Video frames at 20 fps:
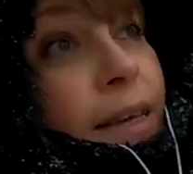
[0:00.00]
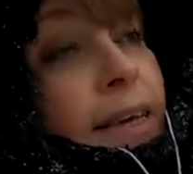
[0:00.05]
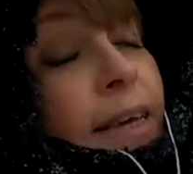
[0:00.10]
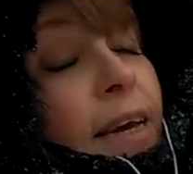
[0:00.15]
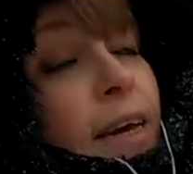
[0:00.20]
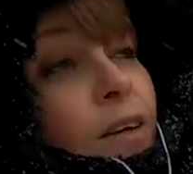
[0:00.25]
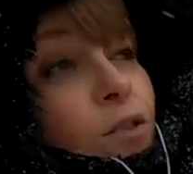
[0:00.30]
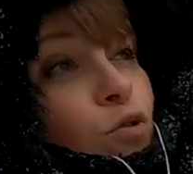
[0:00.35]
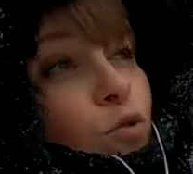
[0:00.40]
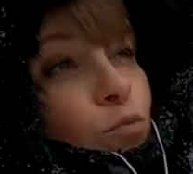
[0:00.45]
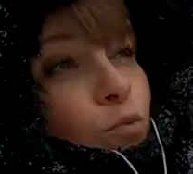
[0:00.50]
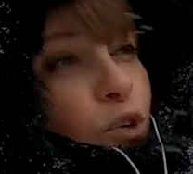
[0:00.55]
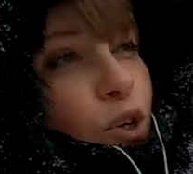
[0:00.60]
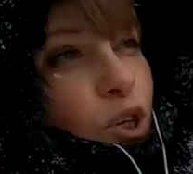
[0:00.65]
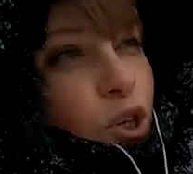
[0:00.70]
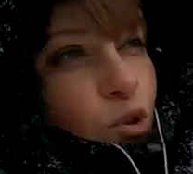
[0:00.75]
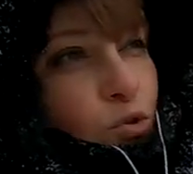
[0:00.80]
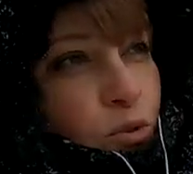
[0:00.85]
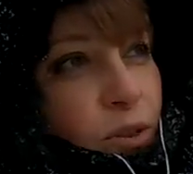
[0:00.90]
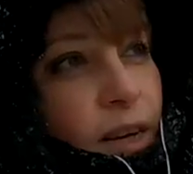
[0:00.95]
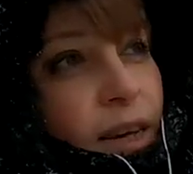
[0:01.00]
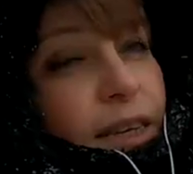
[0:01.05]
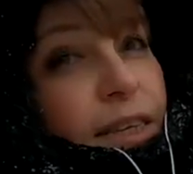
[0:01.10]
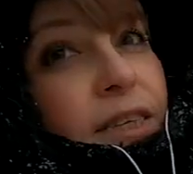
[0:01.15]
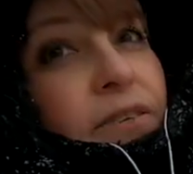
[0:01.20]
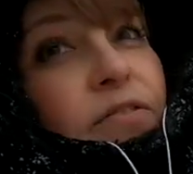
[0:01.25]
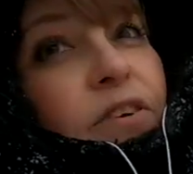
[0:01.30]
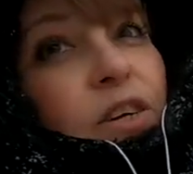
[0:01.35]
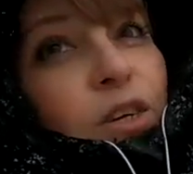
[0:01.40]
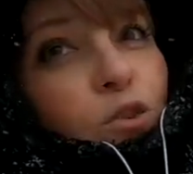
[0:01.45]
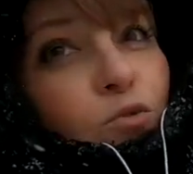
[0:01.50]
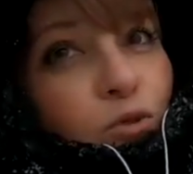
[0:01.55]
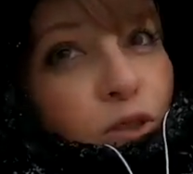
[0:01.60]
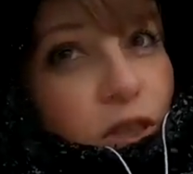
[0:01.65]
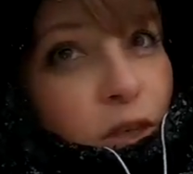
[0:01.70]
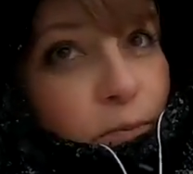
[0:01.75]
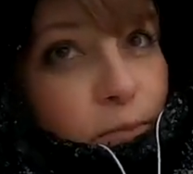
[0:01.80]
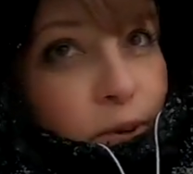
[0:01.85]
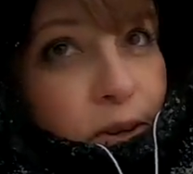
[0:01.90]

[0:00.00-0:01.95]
Я думаю, что да, свыкнутся,